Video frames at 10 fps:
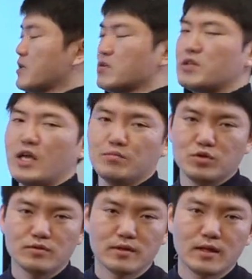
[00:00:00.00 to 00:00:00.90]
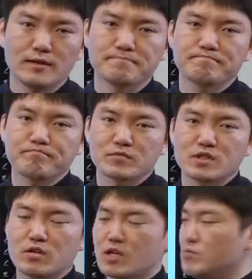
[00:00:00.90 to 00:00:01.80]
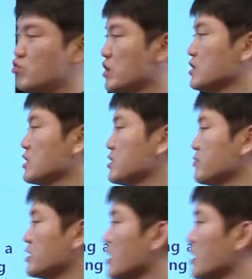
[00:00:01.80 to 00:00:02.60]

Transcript: at the table. 자, 이렇게 인물이 끝났습니다.